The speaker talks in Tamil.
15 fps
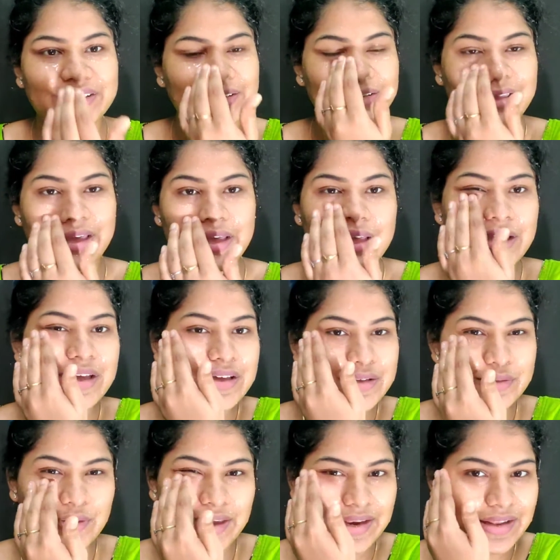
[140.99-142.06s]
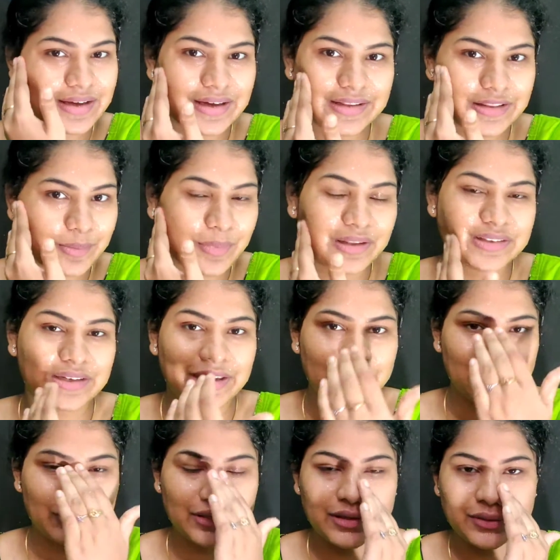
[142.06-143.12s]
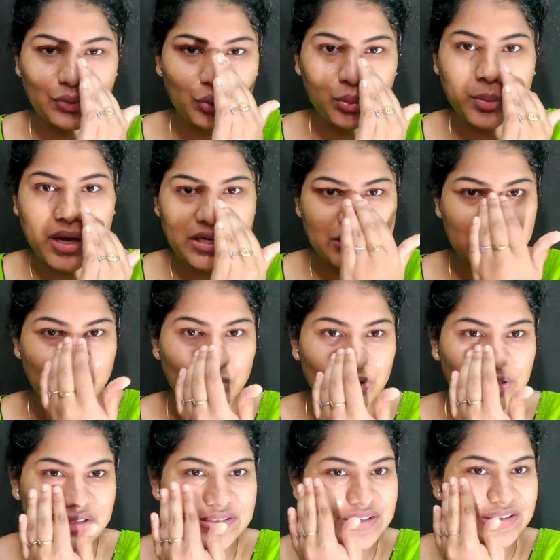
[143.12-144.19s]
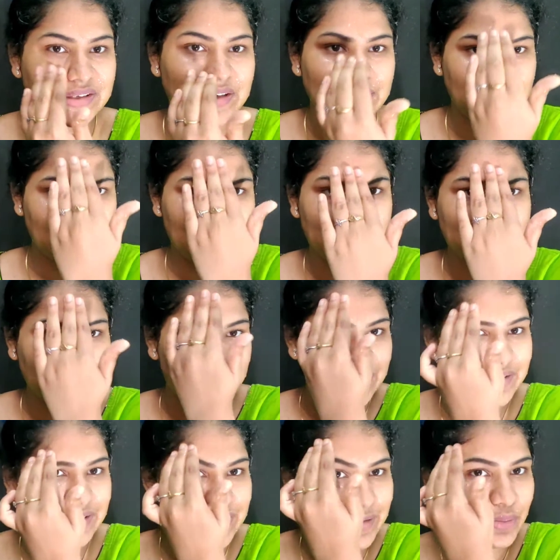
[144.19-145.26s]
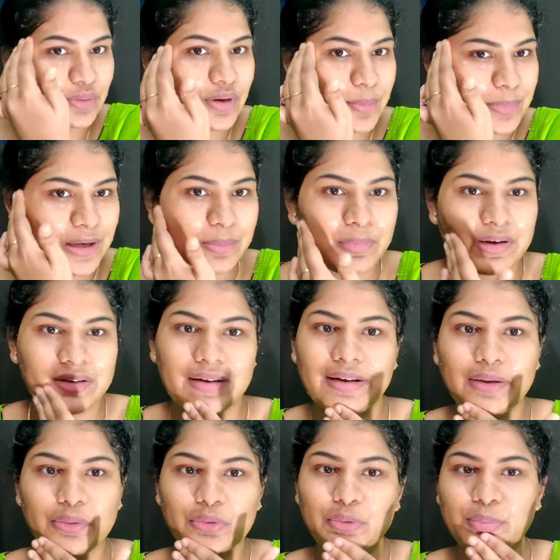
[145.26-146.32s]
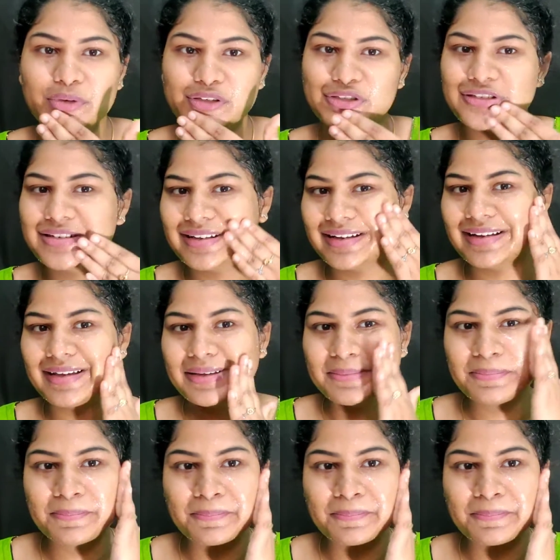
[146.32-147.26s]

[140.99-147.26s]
இருக்கேன் ஸோ எனக்கு அந்த மாதிரி எந்த இதுவும் மாற்றமும் தெரிஞ்சது கிடையாது தலையிலையும் அப்ளை பண்ணலாம் ஒன்றும் பிரச்சனை இல்லை